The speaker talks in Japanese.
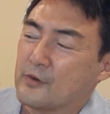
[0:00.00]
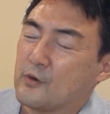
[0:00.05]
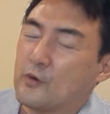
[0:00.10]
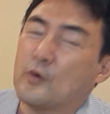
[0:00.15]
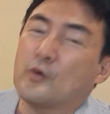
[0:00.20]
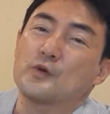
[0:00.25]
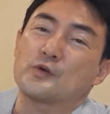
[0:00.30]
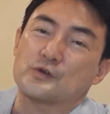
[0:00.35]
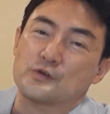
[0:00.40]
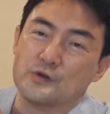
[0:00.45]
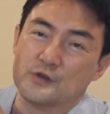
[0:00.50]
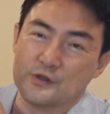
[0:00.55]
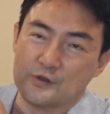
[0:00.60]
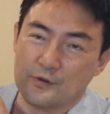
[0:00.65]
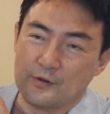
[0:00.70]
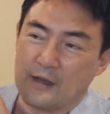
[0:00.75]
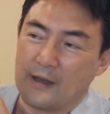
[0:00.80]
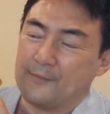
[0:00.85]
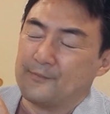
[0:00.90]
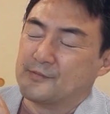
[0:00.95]
多くの
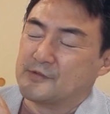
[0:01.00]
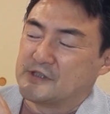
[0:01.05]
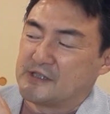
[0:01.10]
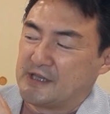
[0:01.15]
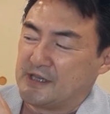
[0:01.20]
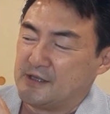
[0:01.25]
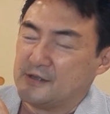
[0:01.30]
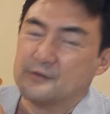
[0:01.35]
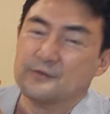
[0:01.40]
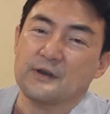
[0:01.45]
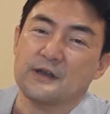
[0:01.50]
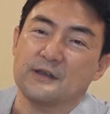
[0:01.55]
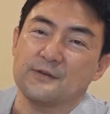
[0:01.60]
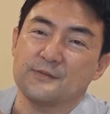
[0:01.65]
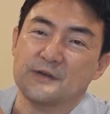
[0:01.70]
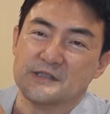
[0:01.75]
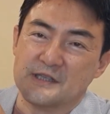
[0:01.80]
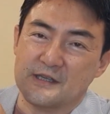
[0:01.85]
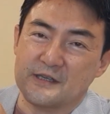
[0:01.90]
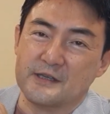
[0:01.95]
人が全員とは言い
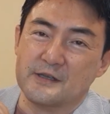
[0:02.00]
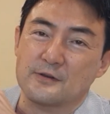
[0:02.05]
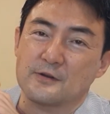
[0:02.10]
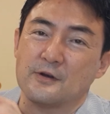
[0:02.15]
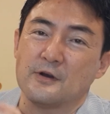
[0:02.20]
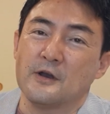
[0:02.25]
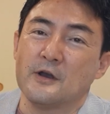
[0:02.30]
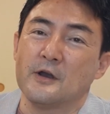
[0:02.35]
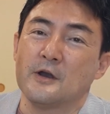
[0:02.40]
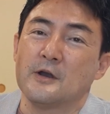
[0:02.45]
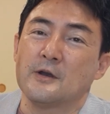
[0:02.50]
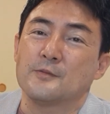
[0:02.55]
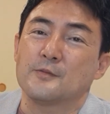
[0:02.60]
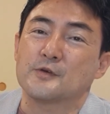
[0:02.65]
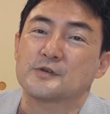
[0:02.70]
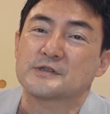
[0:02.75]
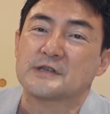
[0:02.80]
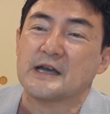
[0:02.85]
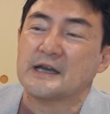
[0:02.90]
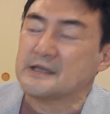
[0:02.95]
ませんけど
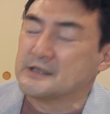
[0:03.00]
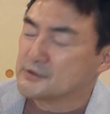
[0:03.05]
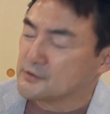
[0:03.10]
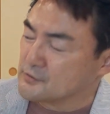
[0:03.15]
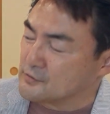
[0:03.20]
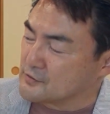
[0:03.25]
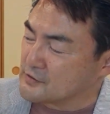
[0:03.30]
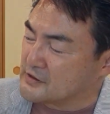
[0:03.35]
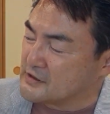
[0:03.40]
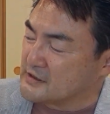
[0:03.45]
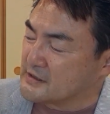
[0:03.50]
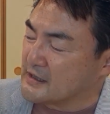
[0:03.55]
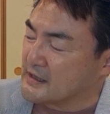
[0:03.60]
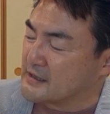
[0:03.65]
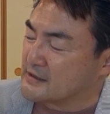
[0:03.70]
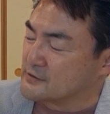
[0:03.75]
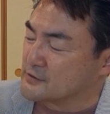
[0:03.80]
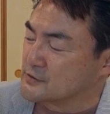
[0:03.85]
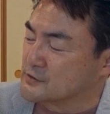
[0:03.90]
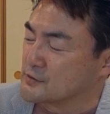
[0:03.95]
もう最初の
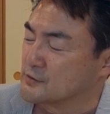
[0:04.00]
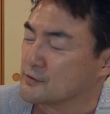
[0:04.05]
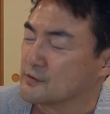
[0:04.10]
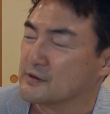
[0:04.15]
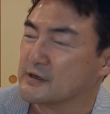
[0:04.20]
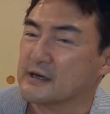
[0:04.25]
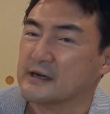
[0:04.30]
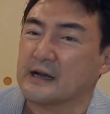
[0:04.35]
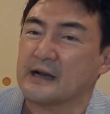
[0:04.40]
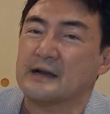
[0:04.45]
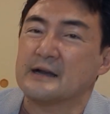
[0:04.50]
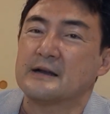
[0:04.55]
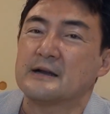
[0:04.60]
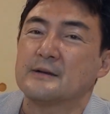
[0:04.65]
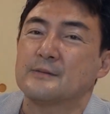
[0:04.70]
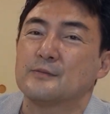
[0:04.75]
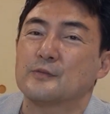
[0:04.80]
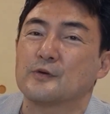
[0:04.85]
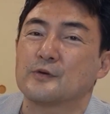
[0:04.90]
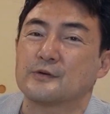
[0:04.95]
ギターのソロから
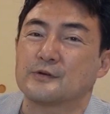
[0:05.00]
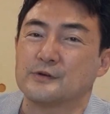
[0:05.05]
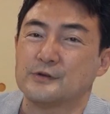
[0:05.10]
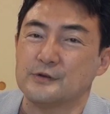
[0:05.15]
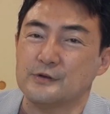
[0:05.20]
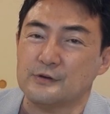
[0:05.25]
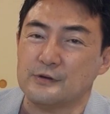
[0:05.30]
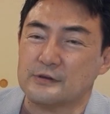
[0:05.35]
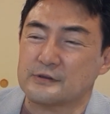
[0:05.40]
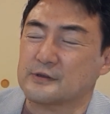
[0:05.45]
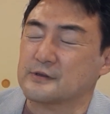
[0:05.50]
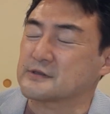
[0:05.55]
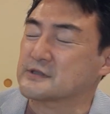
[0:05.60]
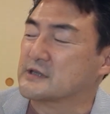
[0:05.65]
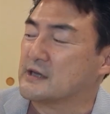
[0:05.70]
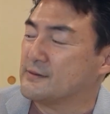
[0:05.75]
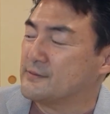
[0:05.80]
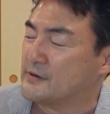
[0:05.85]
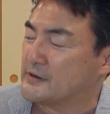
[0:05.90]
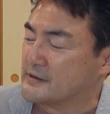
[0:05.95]
もうぐーっとつ
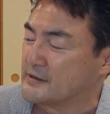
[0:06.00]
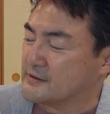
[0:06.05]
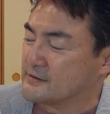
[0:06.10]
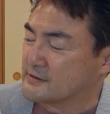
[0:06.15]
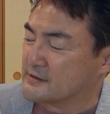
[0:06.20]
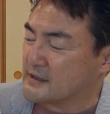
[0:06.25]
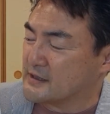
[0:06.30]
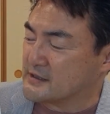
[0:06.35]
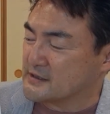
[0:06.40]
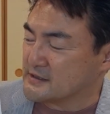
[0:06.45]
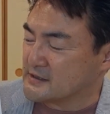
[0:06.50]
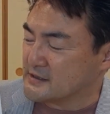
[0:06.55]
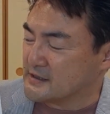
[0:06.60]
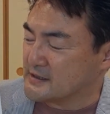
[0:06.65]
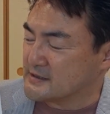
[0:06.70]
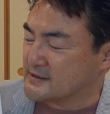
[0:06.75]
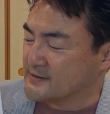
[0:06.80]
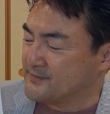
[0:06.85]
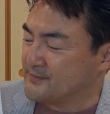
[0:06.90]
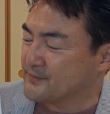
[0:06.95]
かまれる感じで
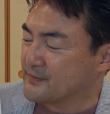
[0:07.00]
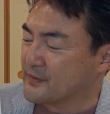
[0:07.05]
す、